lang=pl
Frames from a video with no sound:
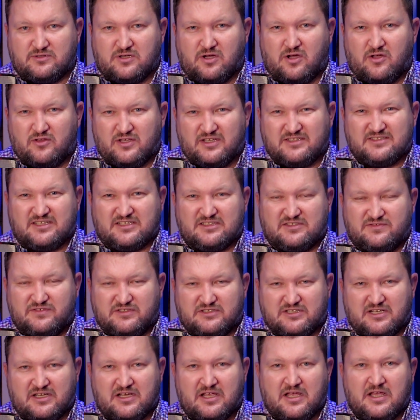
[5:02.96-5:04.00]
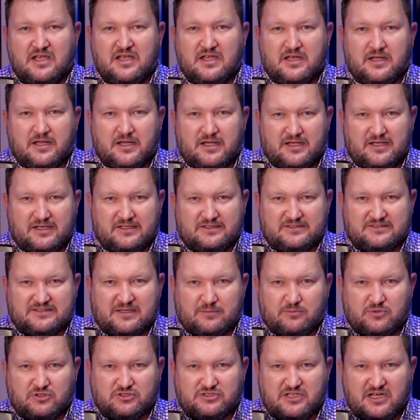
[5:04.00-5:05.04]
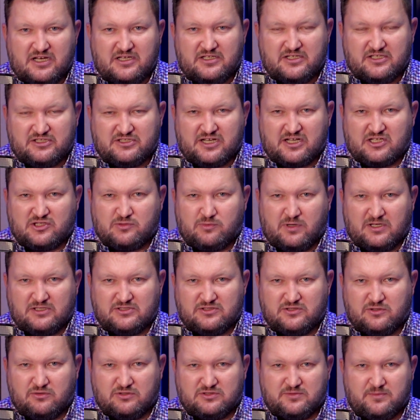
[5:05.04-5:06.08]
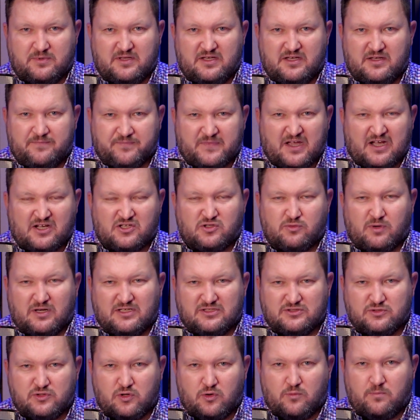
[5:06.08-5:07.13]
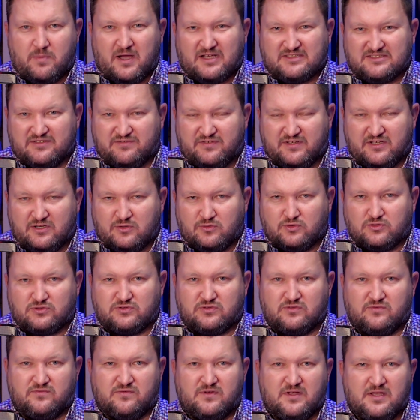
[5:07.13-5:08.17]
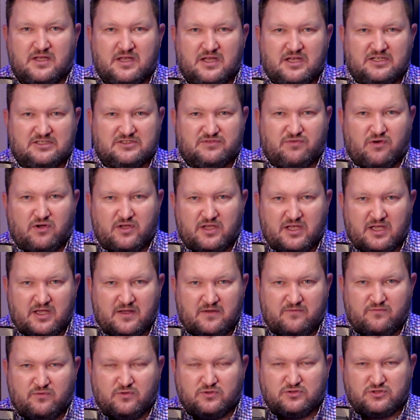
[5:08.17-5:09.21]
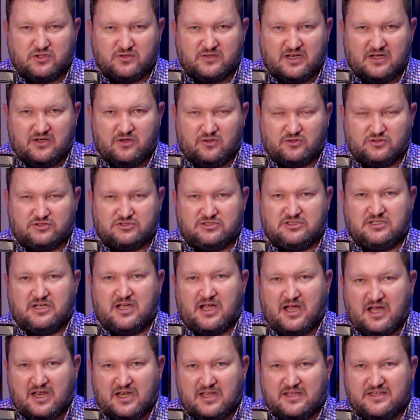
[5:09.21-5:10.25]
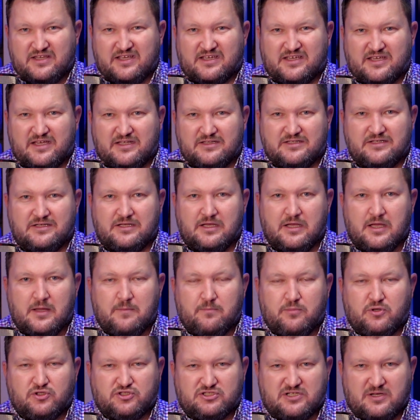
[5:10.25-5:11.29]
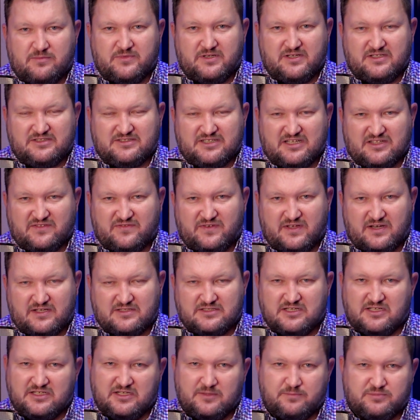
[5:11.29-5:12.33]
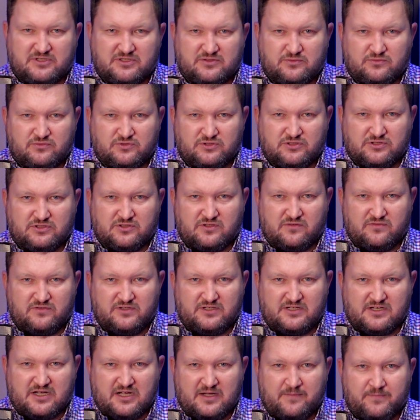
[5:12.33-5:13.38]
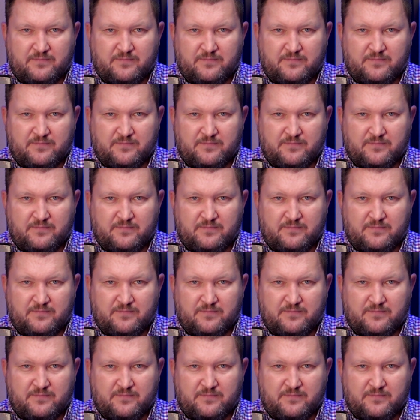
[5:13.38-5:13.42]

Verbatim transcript: One zazwyczaj e, samodzielnie się aktualizują, aktualizują bazę wirusów, swoje funkcjonalności, ale niekiedy potrzebne jest zatwierdzenie przez użytkownika.